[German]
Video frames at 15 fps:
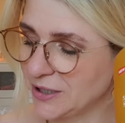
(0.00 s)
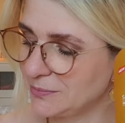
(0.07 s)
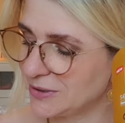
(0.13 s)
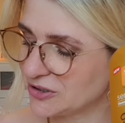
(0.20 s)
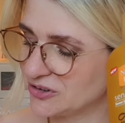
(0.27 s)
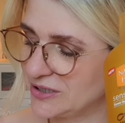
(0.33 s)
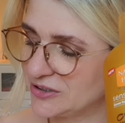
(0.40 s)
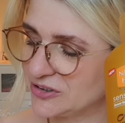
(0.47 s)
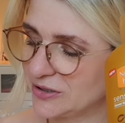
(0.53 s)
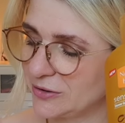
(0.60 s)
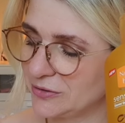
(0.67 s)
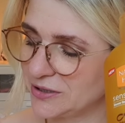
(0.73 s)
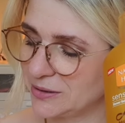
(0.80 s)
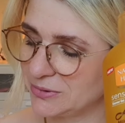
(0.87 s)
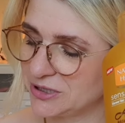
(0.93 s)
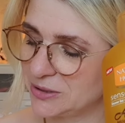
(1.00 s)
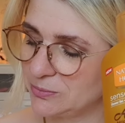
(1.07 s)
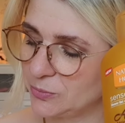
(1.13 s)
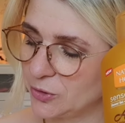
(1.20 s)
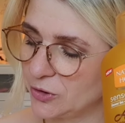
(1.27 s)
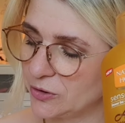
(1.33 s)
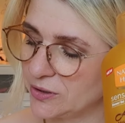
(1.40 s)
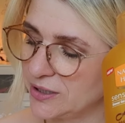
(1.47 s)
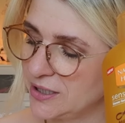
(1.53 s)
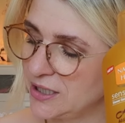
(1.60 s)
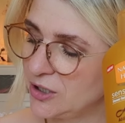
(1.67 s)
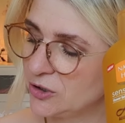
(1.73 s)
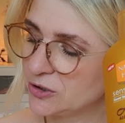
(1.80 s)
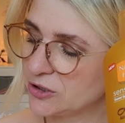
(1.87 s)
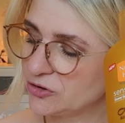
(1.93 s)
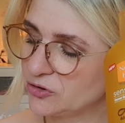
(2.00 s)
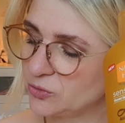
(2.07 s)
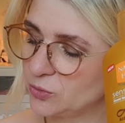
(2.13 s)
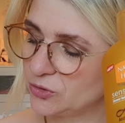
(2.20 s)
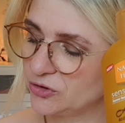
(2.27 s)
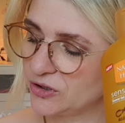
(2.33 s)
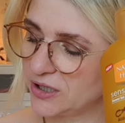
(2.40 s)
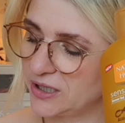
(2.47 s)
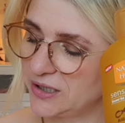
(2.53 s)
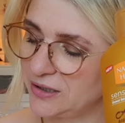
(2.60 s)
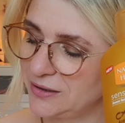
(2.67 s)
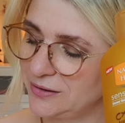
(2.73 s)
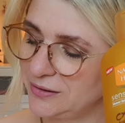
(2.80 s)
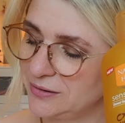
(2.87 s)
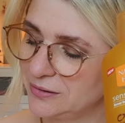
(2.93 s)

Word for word: Einmal schnell schauen, hier habe ich den Bon. Das Duschgel,